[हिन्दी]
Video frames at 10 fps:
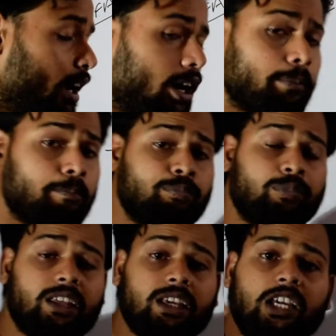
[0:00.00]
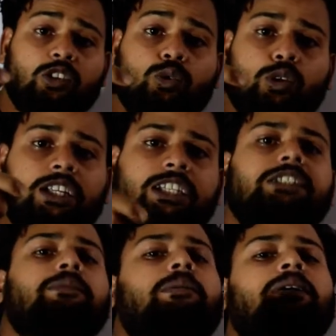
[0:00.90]
अब इसको
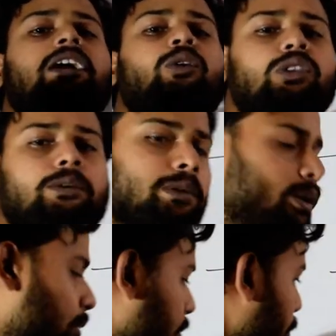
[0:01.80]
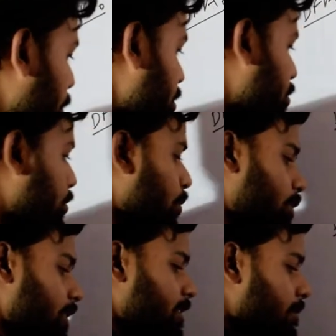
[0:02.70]
डेसिमल में क्या होती वैल्यू वन जीरो को
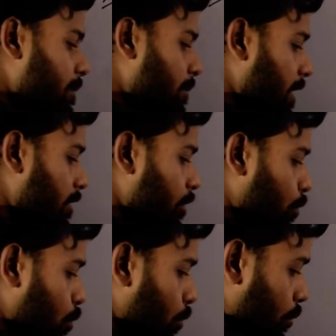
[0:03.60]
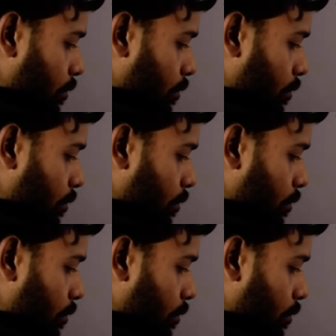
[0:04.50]
डेसिमल में कहते हैं टू